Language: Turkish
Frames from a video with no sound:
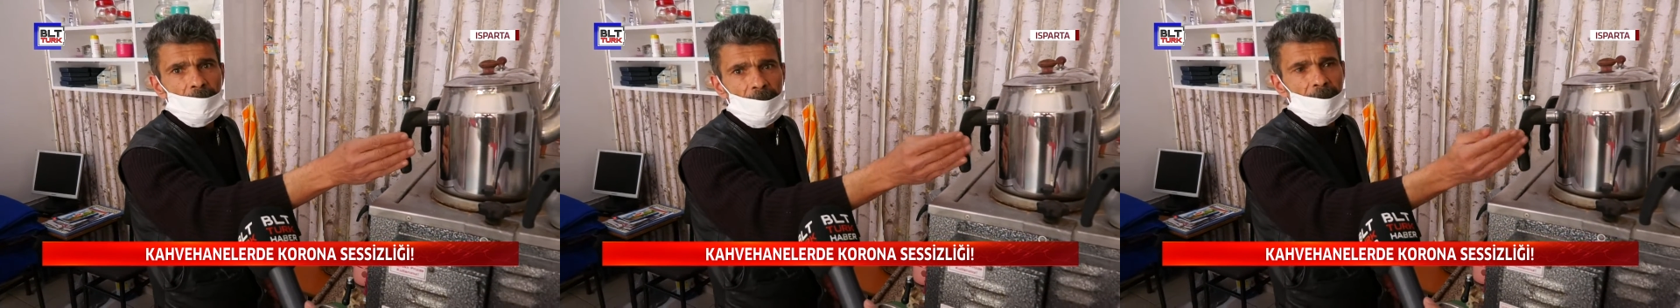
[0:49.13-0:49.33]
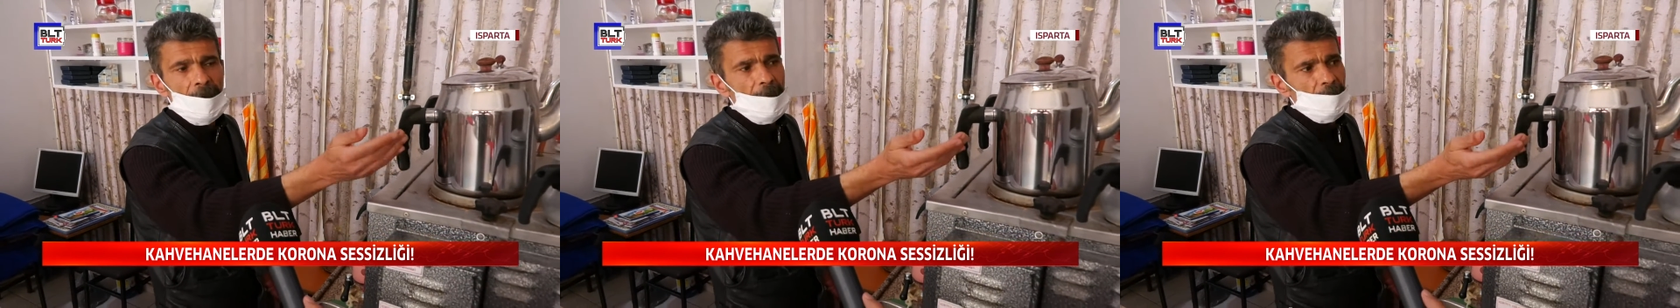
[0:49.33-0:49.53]

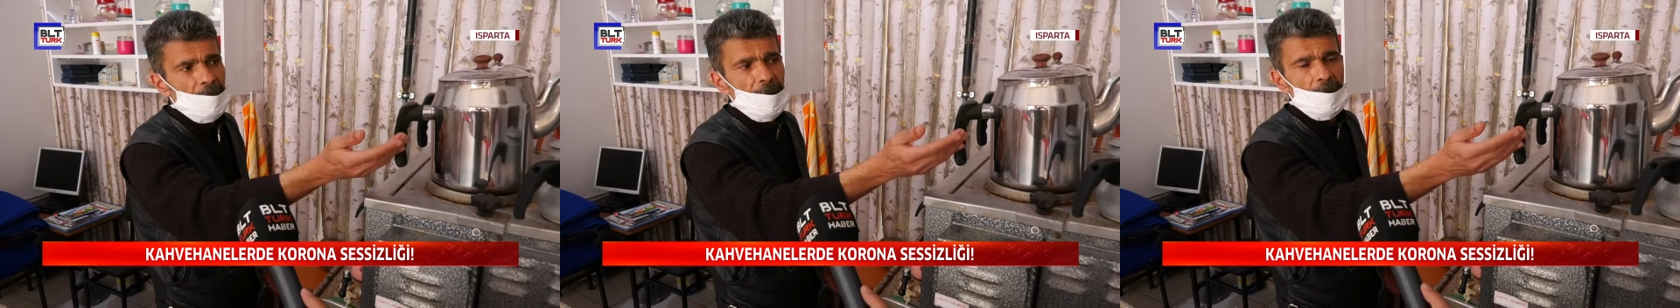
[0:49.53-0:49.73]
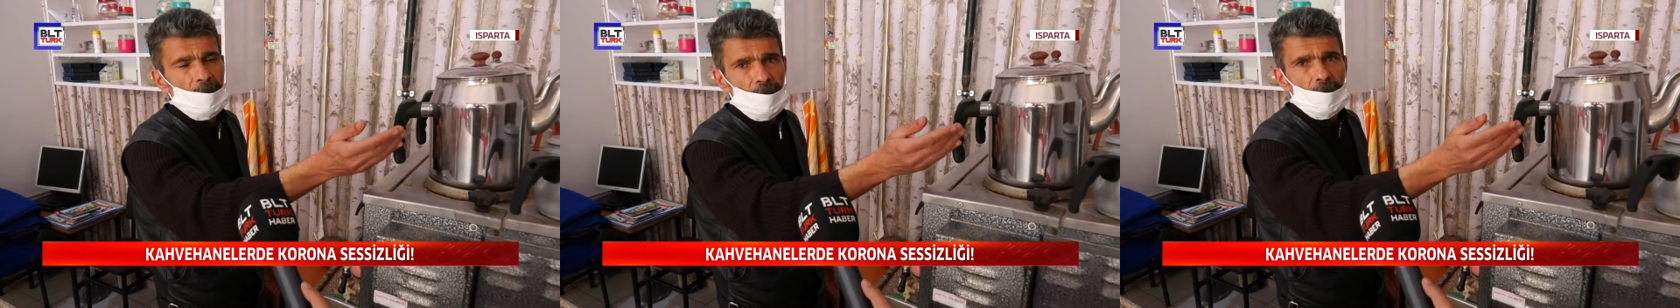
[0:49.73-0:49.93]
bir
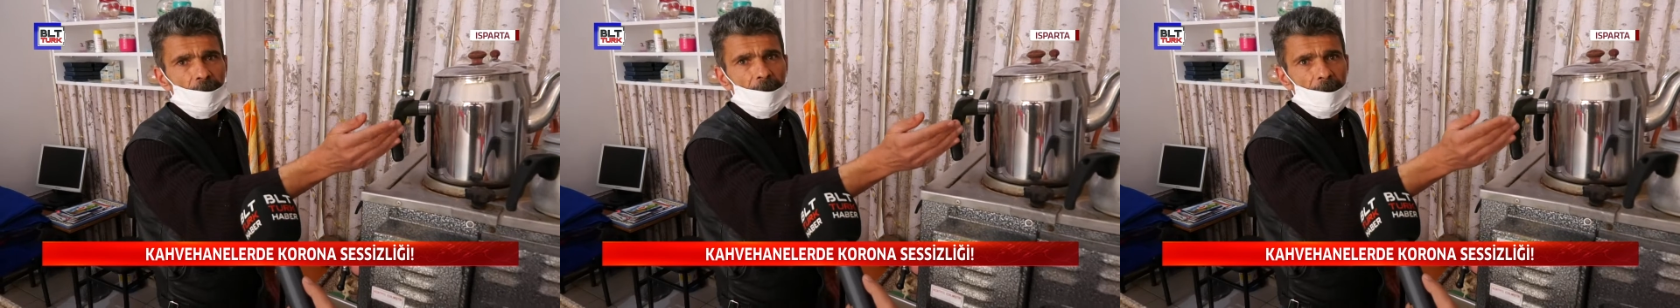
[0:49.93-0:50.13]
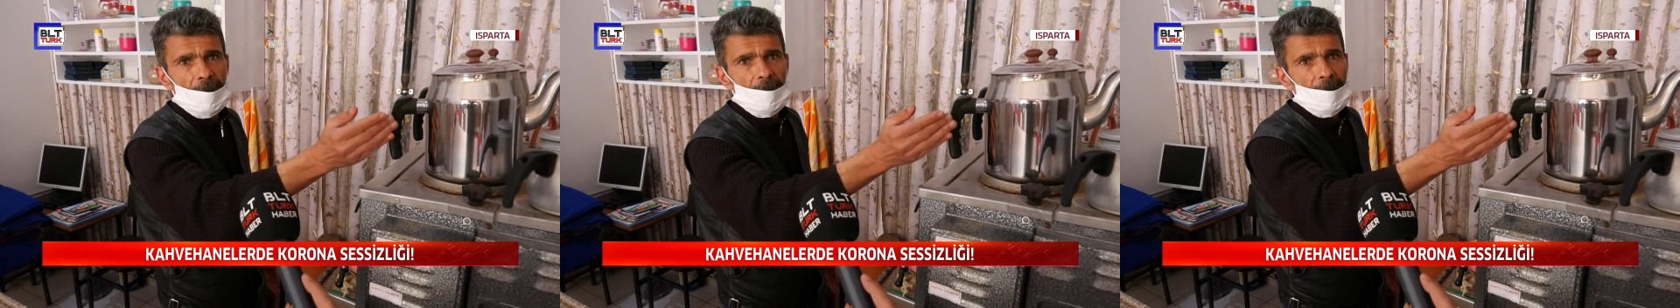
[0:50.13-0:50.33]
demliğe
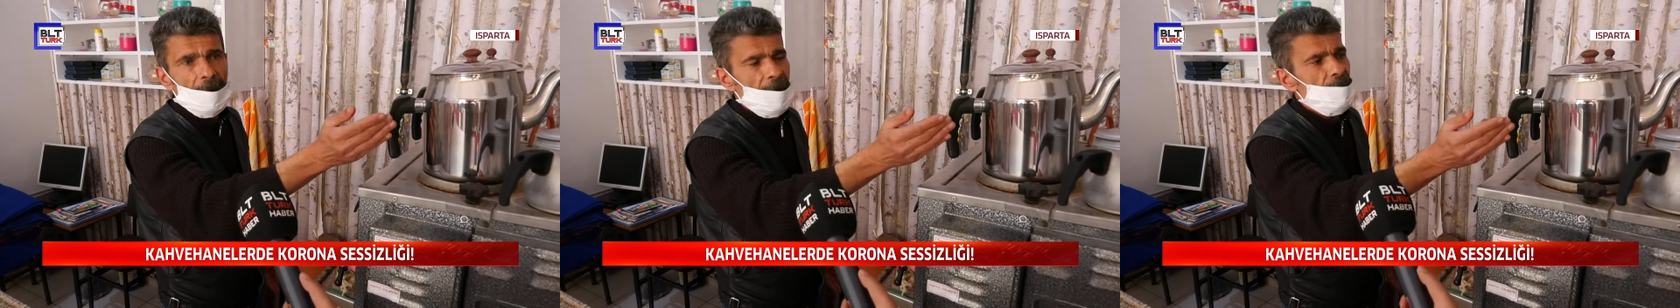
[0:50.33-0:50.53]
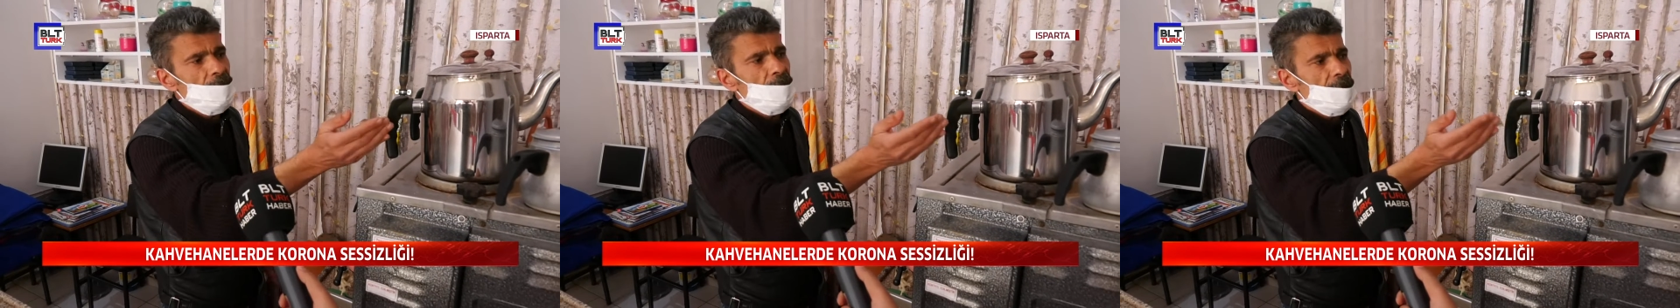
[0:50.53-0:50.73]
düştü.
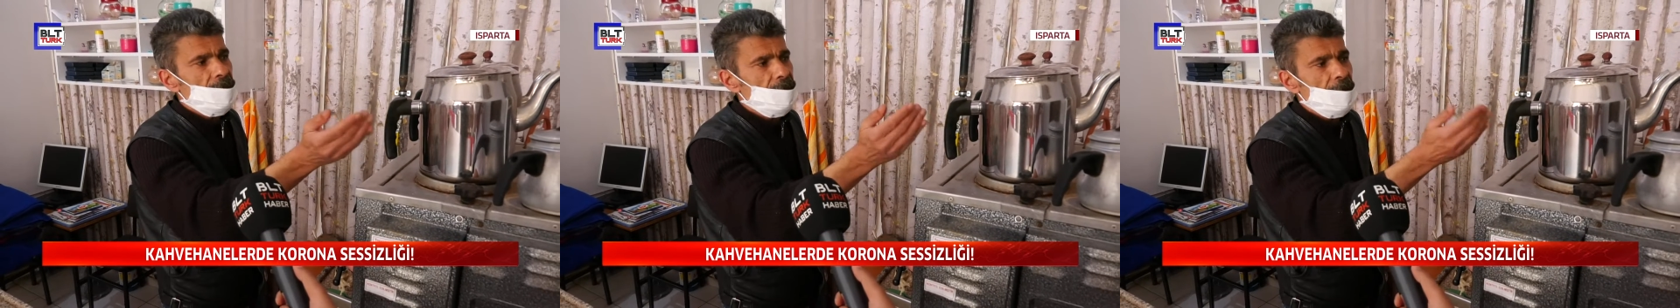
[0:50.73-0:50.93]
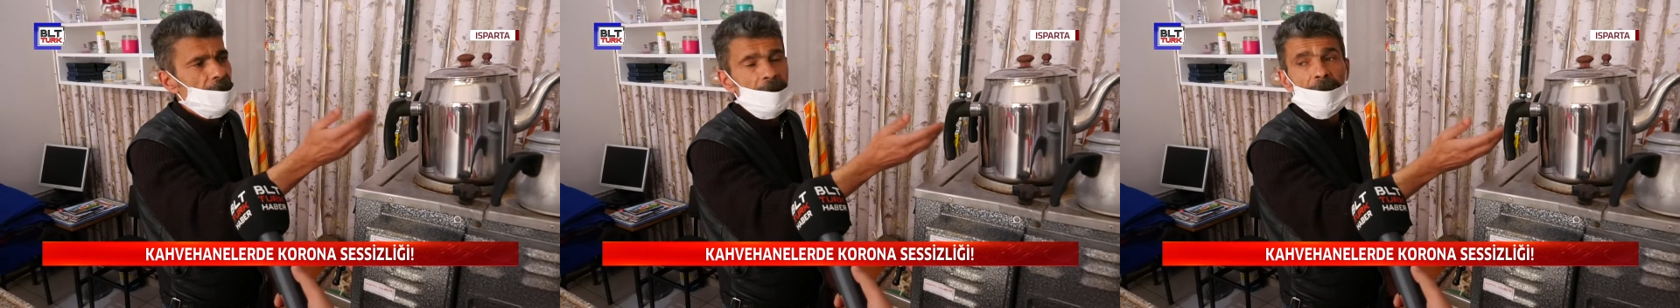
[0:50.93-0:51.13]
En
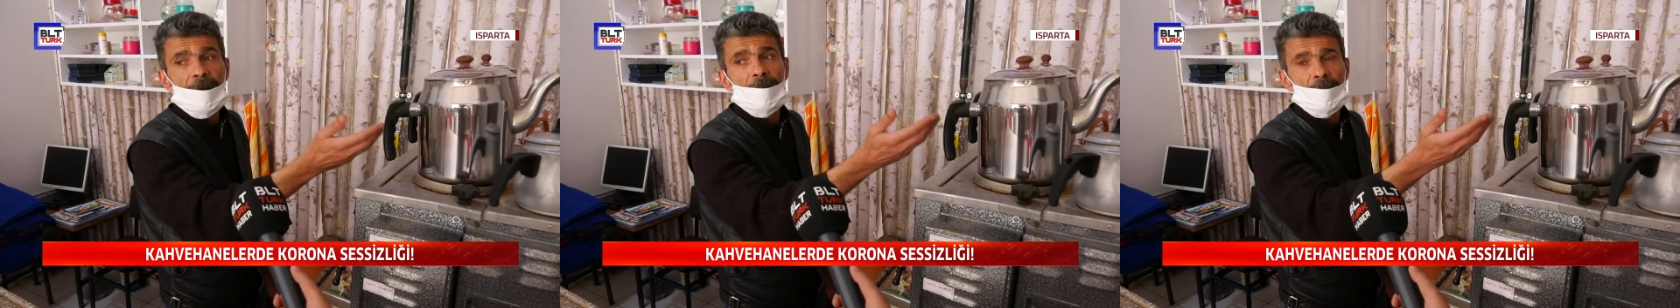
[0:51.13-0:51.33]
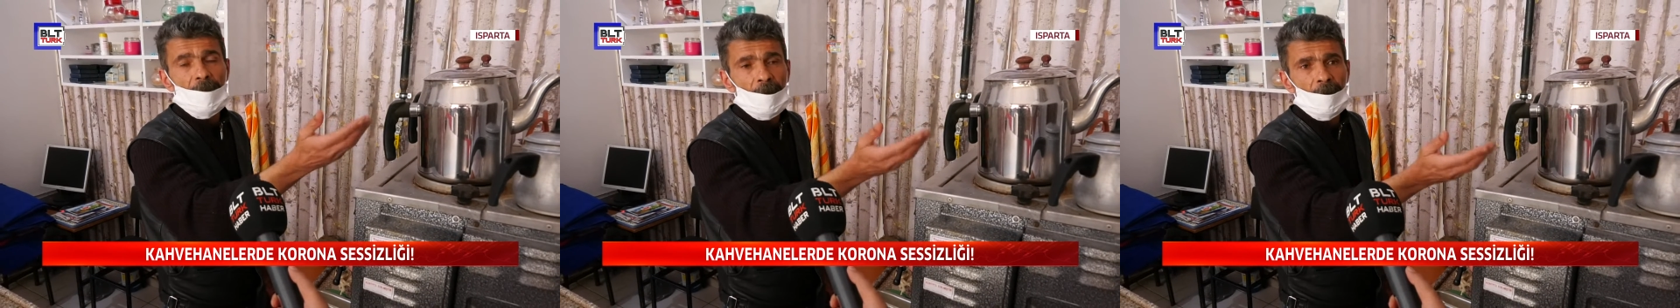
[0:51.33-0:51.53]
fazla iki
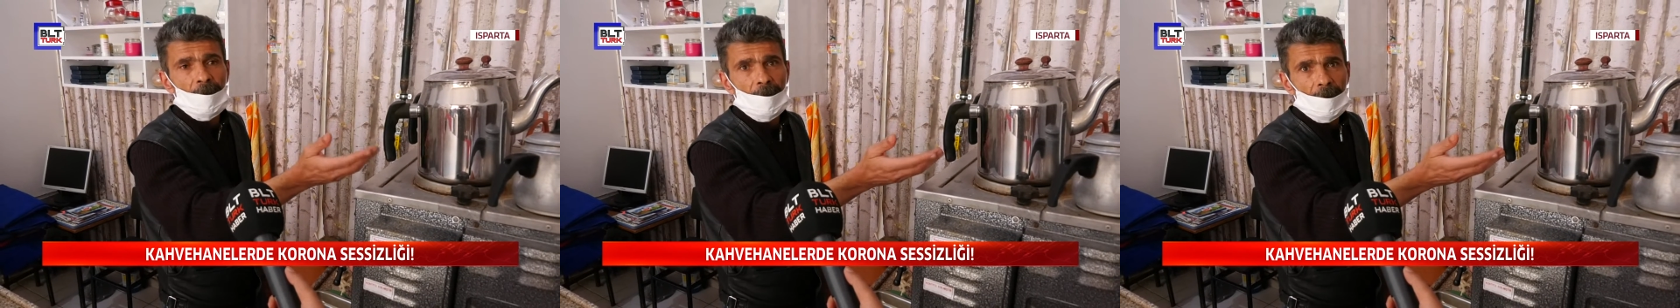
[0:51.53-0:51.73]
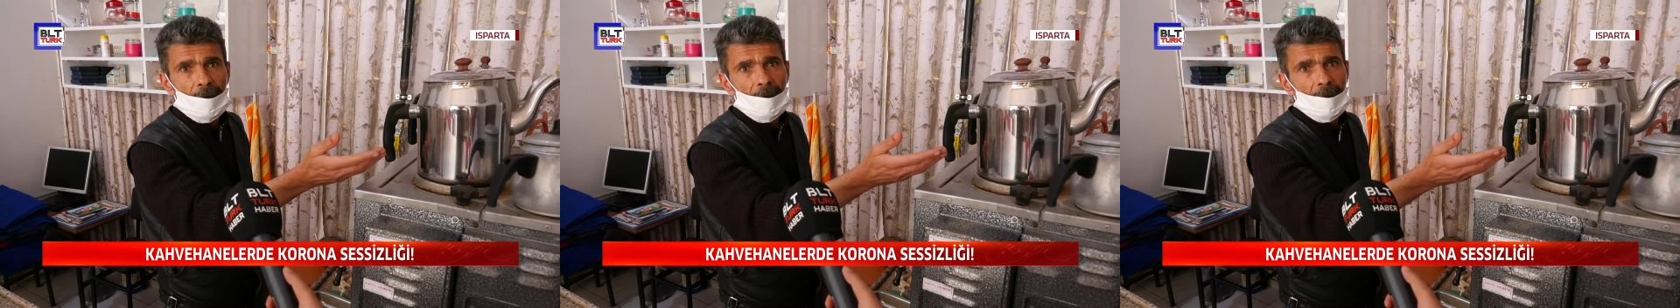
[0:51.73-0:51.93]
demlik oluyor.